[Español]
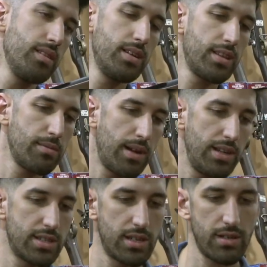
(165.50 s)
este,
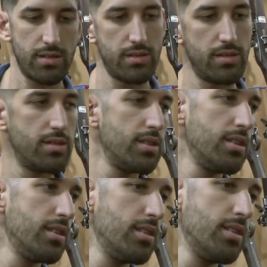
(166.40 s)
manager,
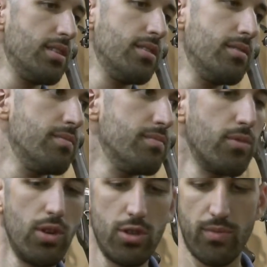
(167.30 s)

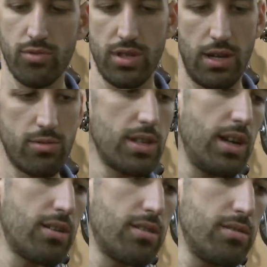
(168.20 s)
muy lindo fusil
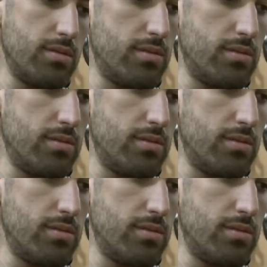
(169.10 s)
austríaco.